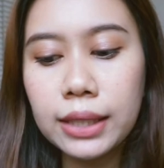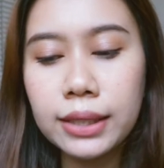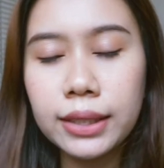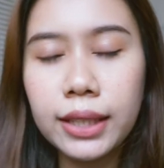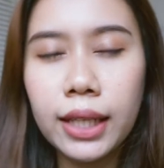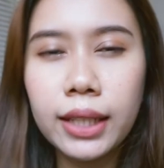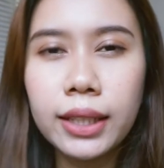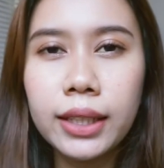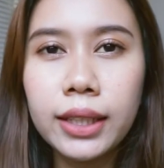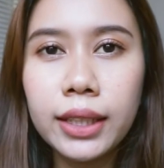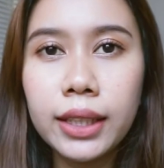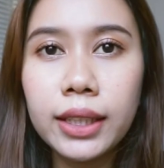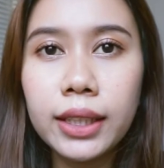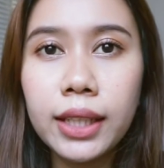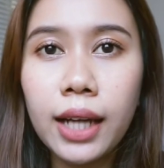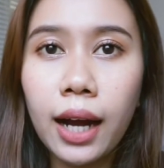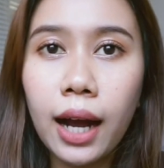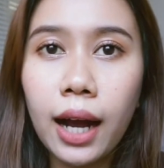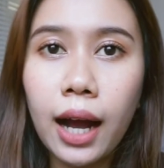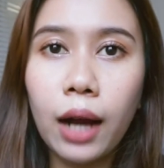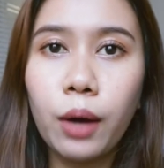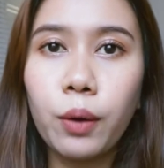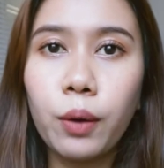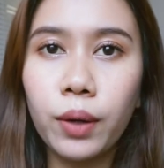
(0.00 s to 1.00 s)
Jadi yang
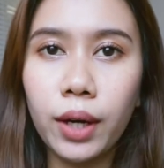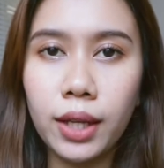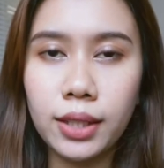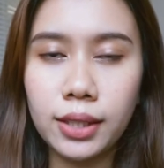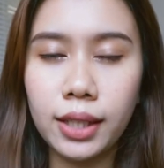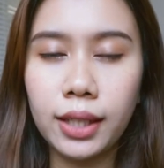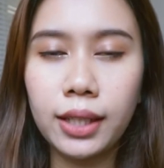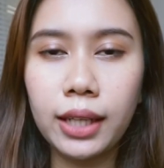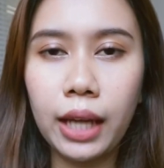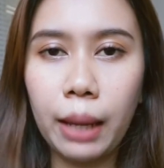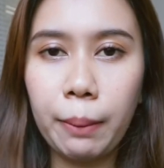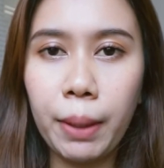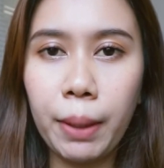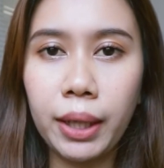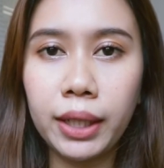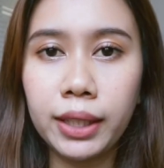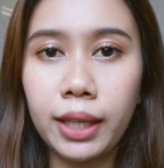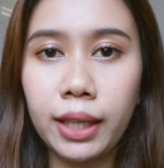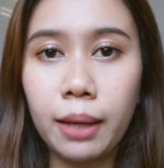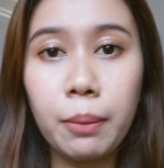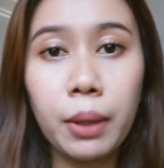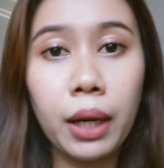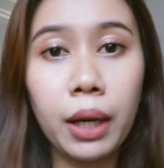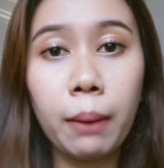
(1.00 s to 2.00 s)
aku rasain emang
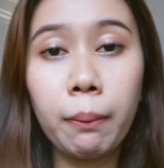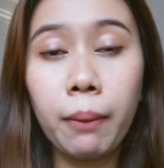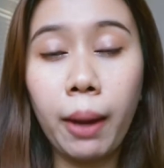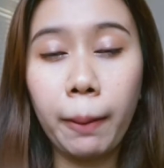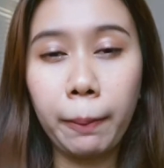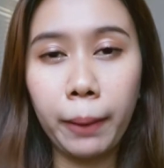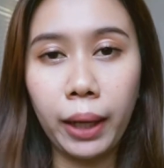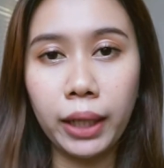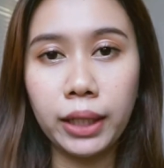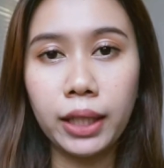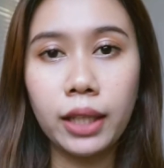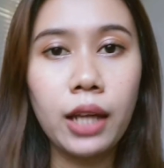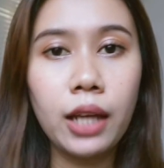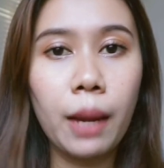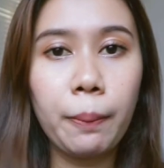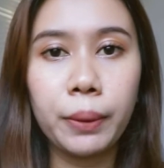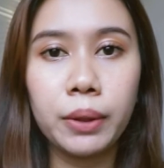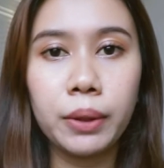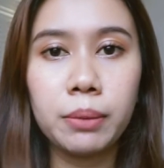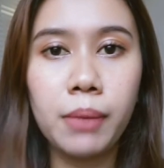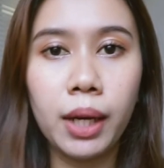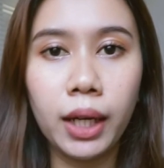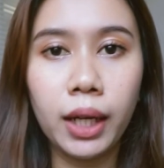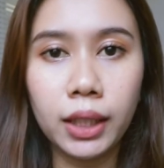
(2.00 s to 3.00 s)
dia melembabkannya
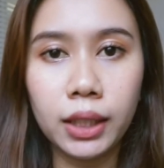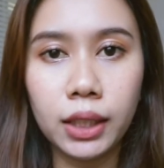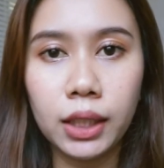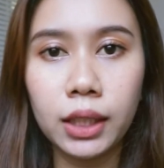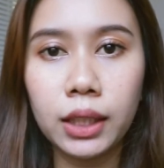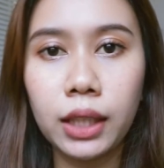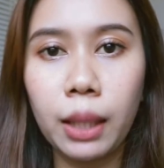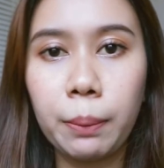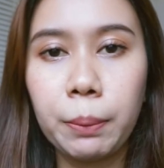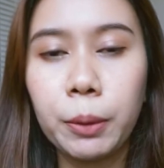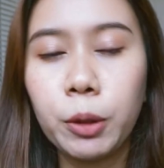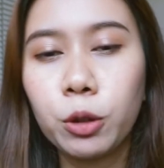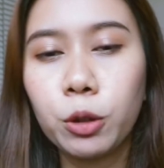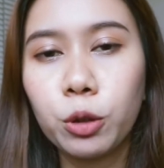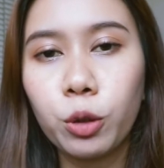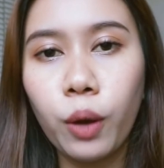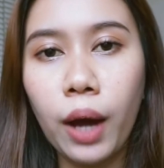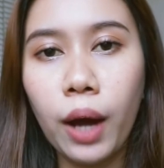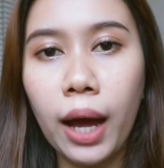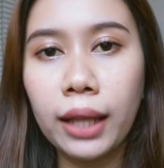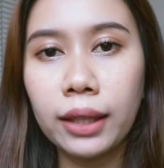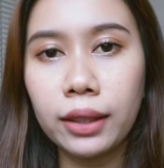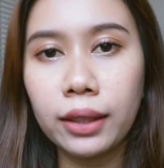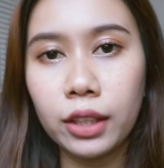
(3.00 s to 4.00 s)
dapet banget tapi
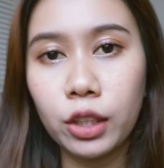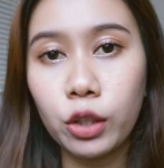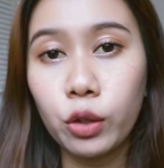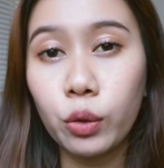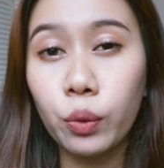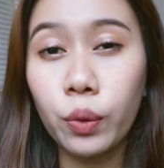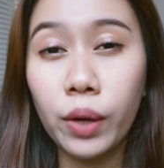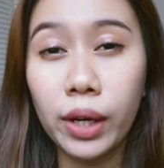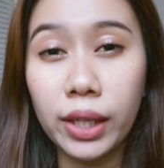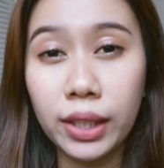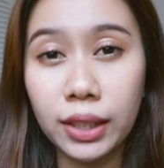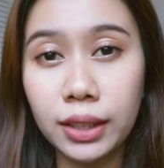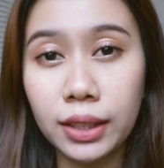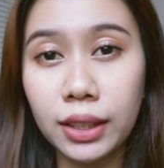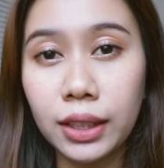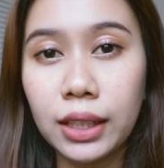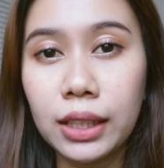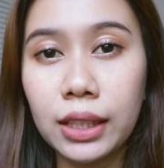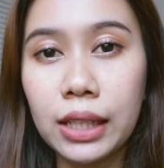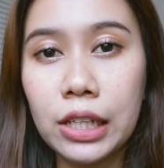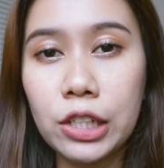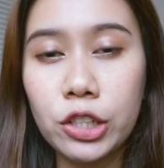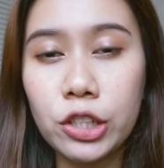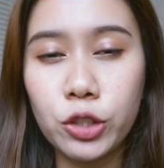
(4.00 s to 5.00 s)
untuk anti
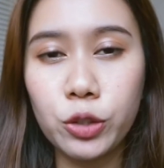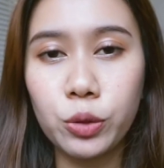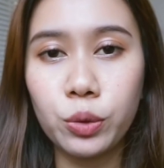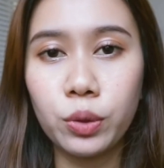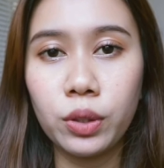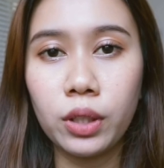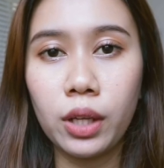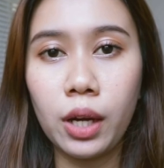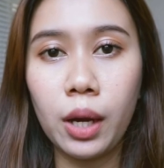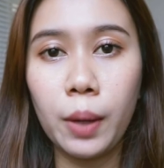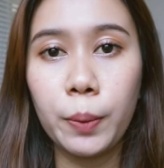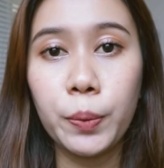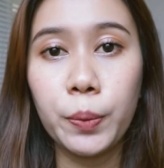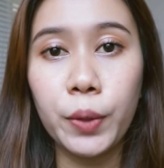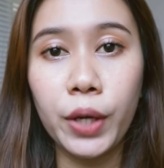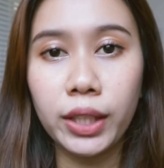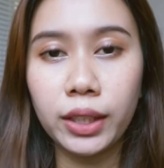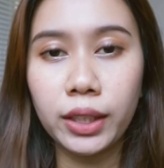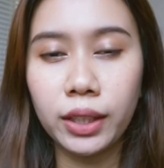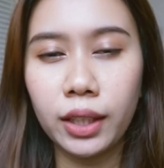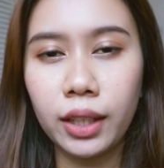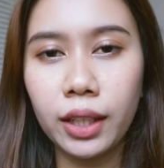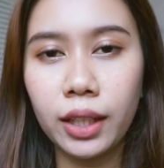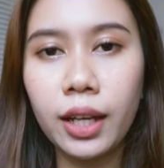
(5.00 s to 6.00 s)
wrinkle dan juga
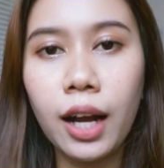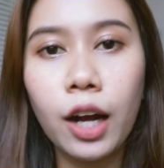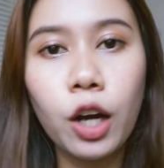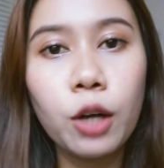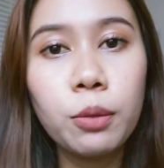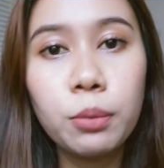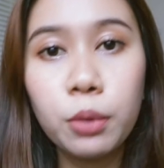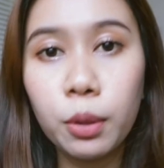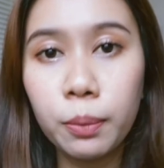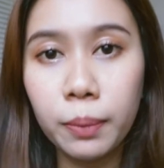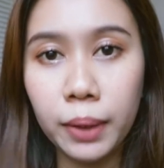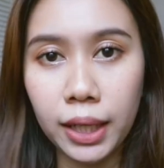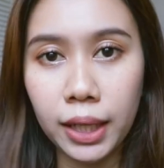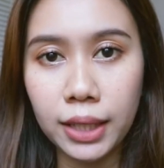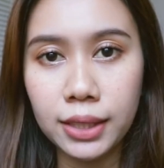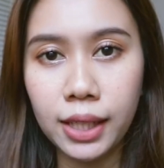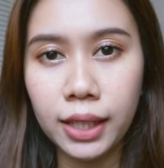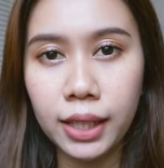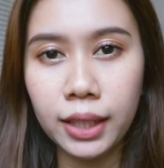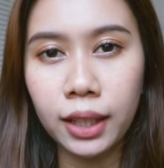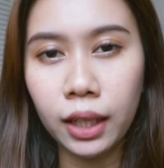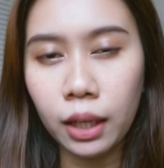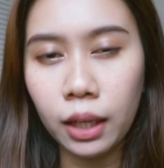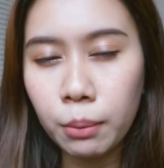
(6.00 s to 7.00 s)
brightening aku belum
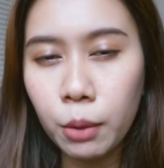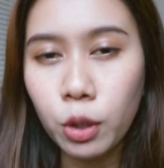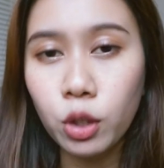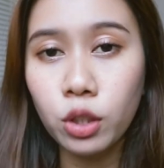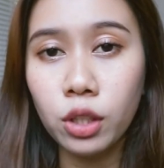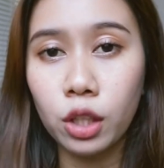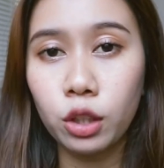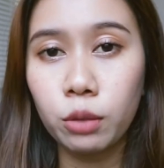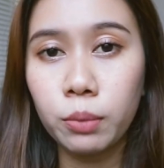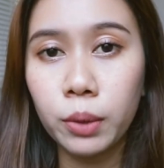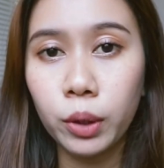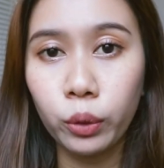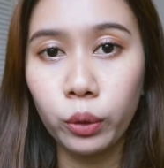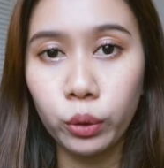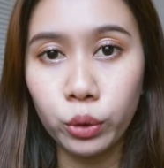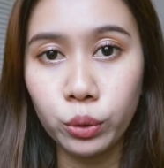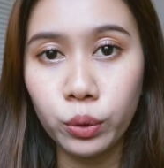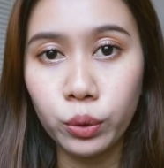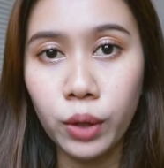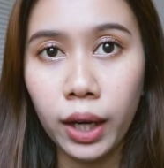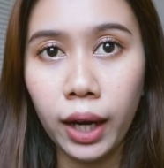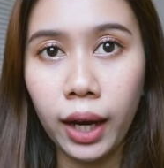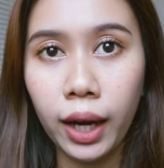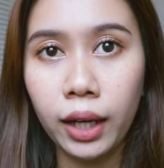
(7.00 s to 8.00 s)
ngerasain karena baru satu minggu
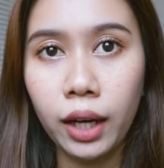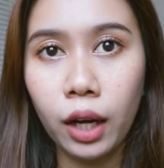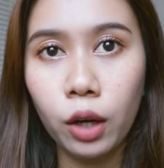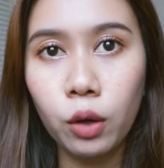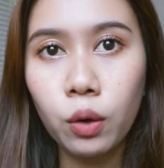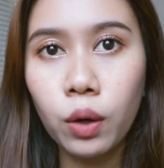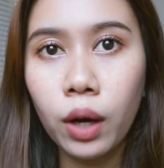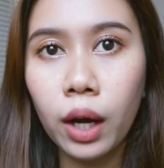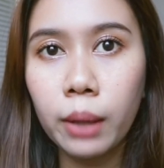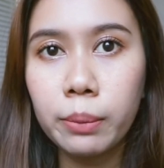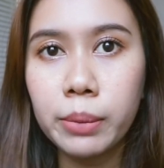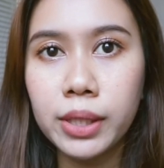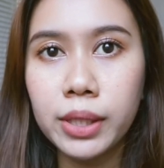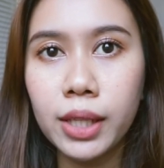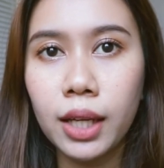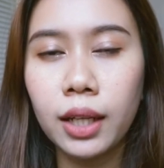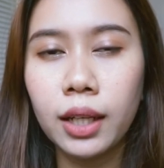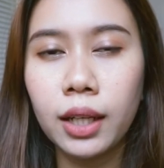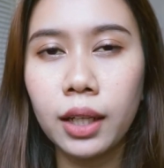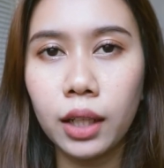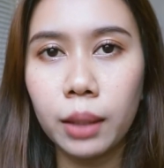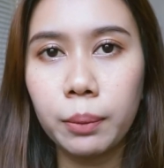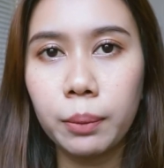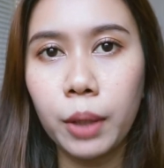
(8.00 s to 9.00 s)
juga kan aku nggak bisa
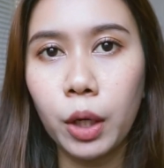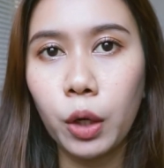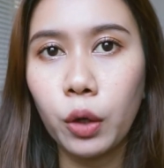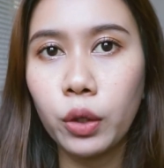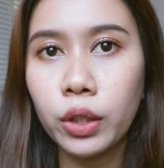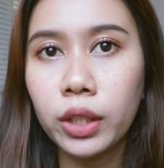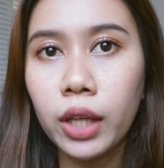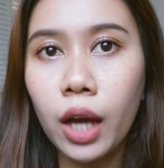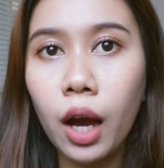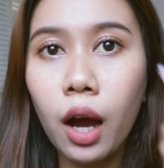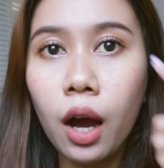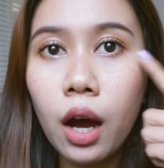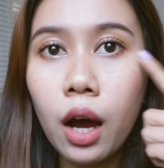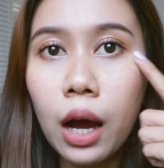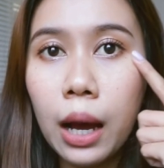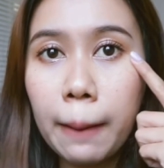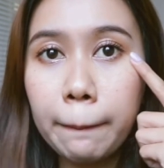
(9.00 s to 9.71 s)
ngeklaim kalau dia